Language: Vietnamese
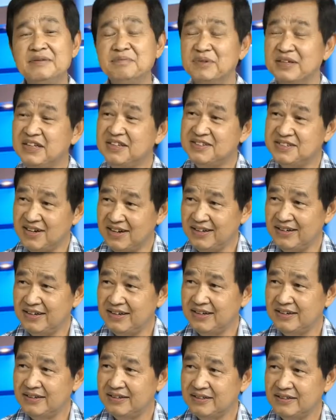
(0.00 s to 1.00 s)
mình đi chơi đó,
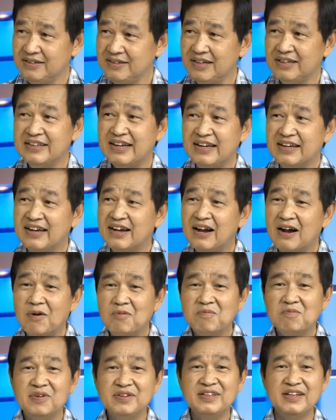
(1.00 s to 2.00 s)
Nhất Anh
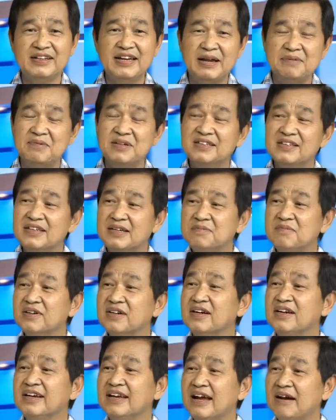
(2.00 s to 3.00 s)
không bao giờ để bất cứ một
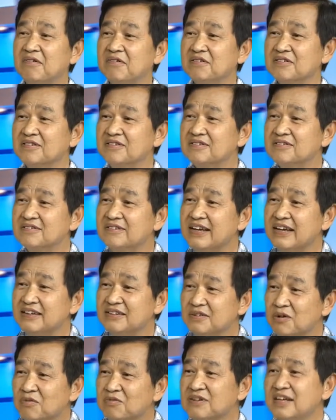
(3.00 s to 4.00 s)
người nào
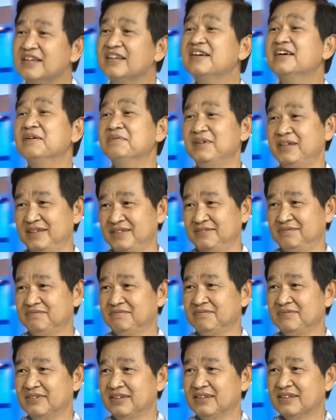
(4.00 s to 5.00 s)
đụng đến người mình.
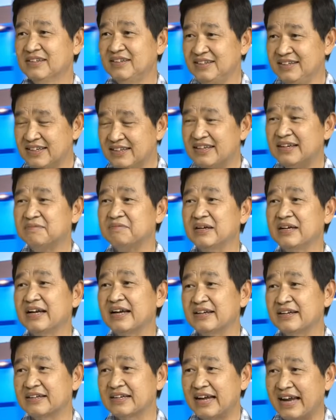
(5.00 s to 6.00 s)
Thứ nhất là mình
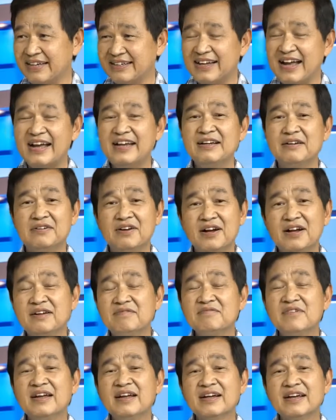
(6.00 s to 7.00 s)
cảnh giác điều đó.
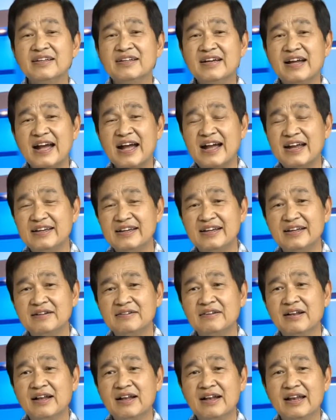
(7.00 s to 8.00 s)
Cái thứ hai đó
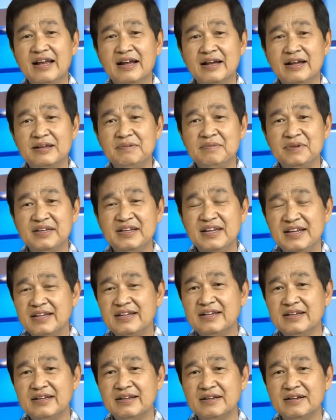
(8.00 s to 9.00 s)
là khi mình đi
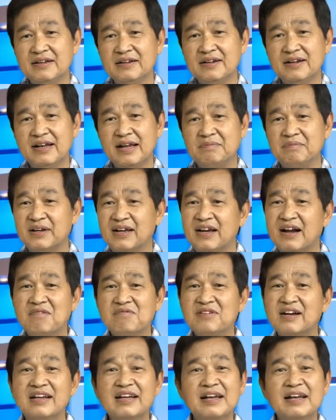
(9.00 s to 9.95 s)
đó là mình không cần